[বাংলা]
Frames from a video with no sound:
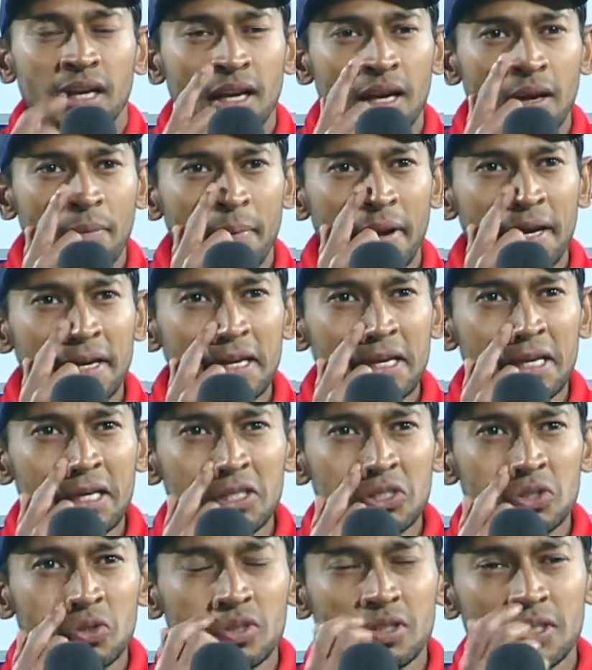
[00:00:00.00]

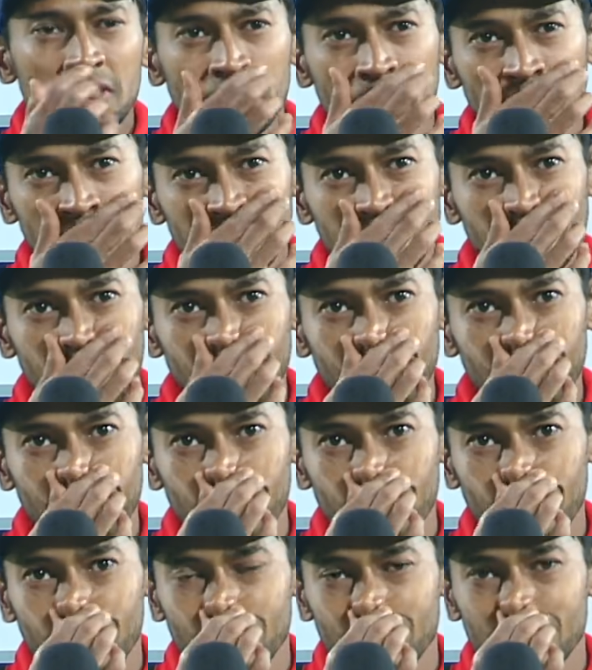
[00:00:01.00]
ব্যাটিংয়ে স্বস্তি বলতে
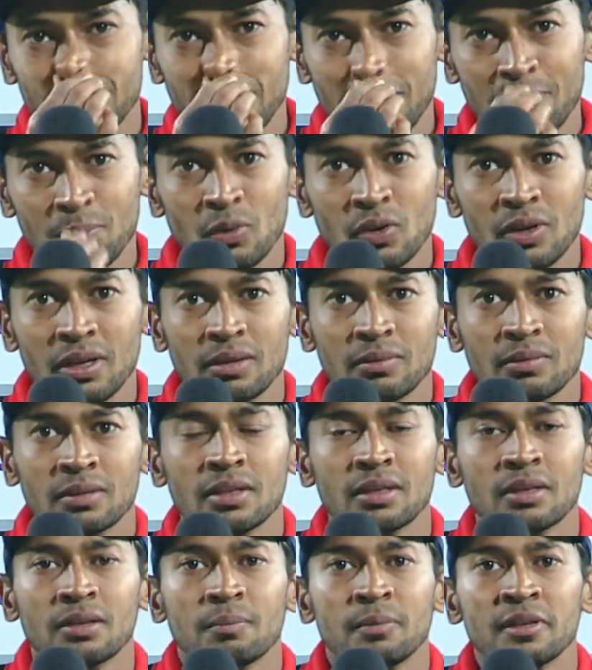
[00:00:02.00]
যেটা আমি বললাম
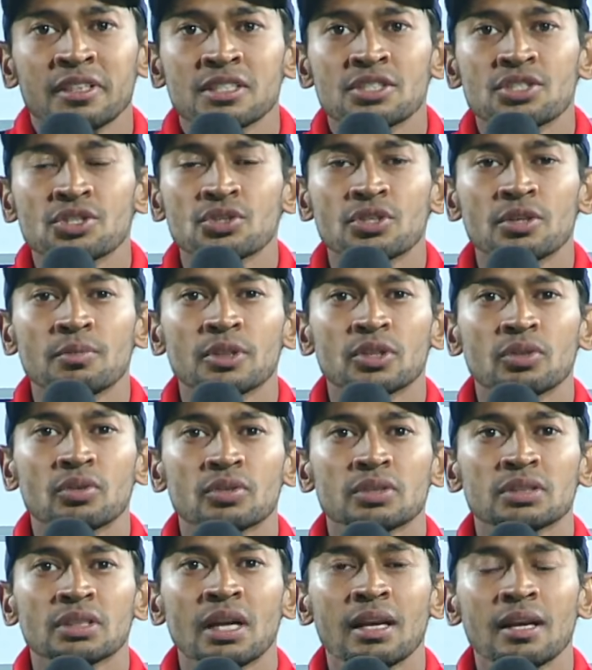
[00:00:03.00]
প্রেজেন্টেশনের
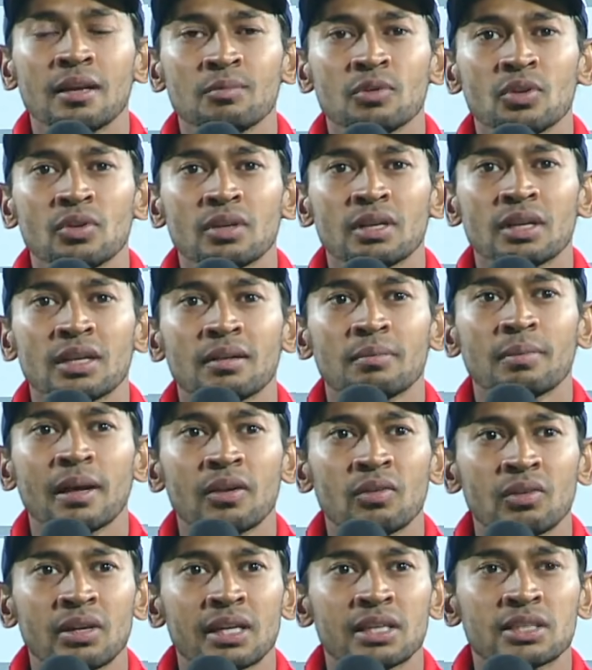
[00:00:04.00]
ভিতরে যে আলহামদুলিল্লাহ
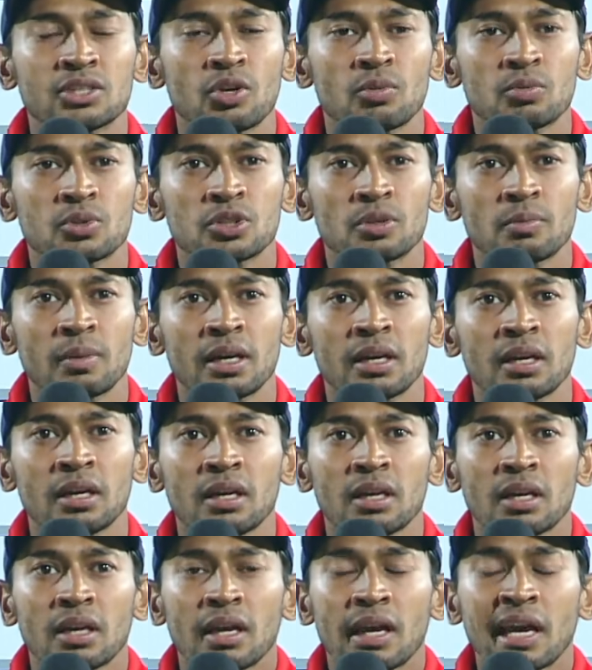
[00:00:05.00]
ভালো লেগেছে অবশ্যই বাট
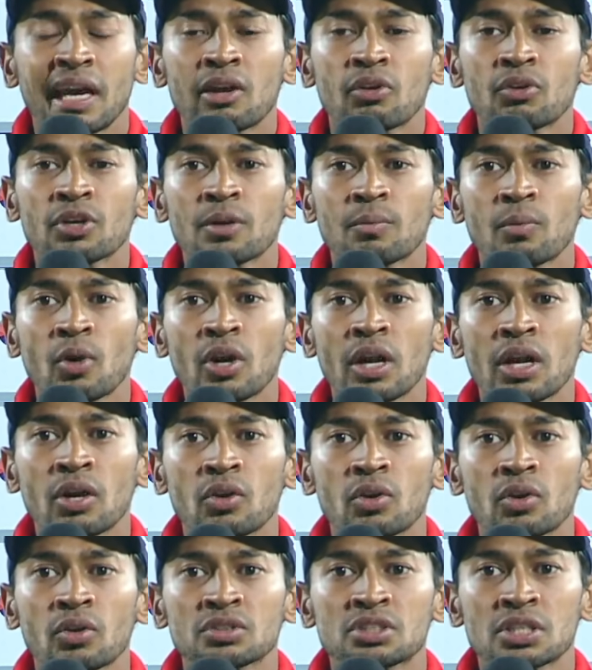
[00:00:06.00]
এগারোটা বল
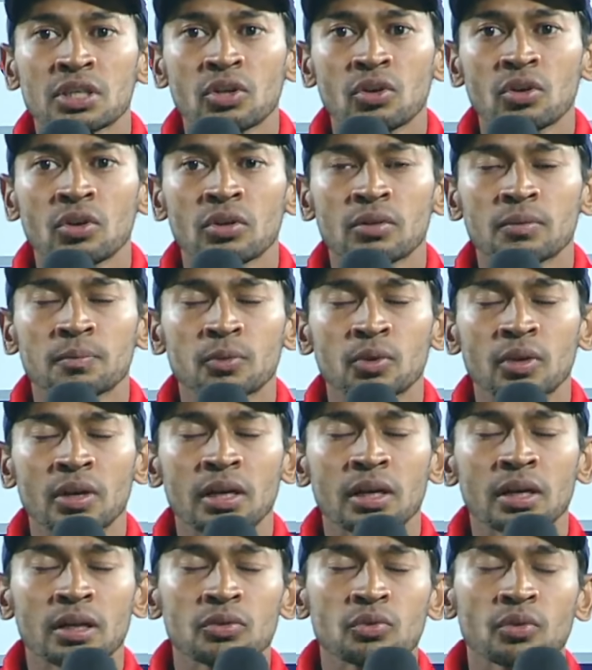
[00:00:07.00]
আরও ছিল
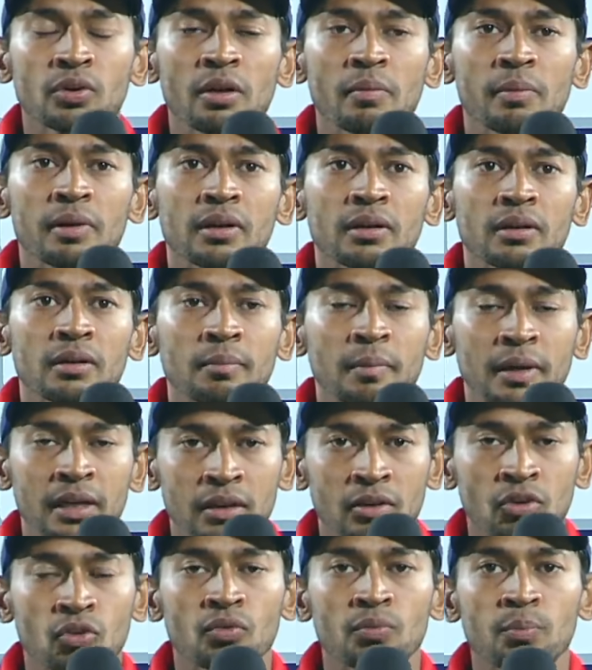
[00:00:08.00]
পুরা টুর্নামেন্ট মানে
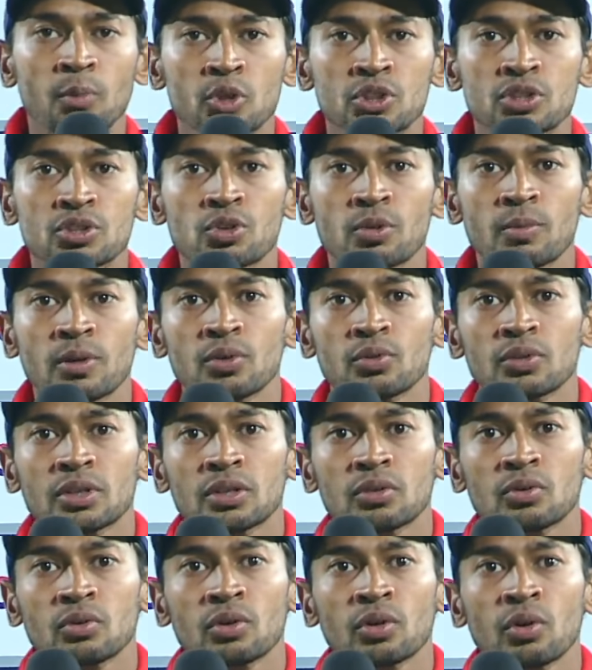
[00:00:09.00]
ও পঞ্চাশ ওভার হতে
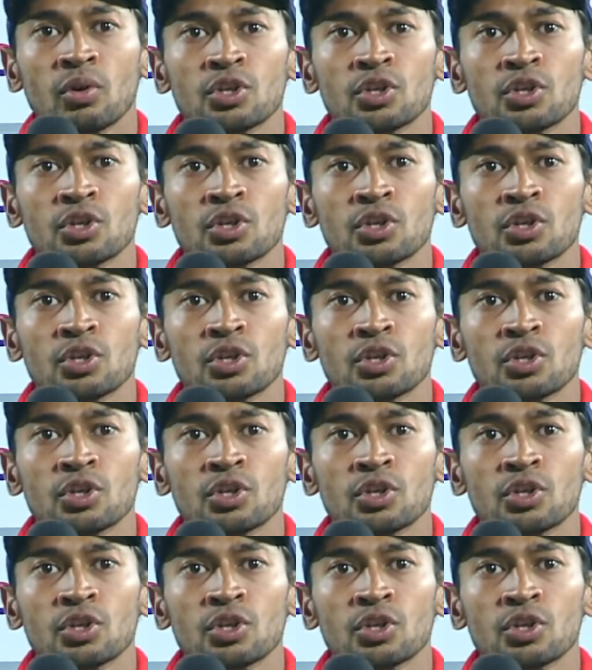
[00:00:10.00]
তো অনেক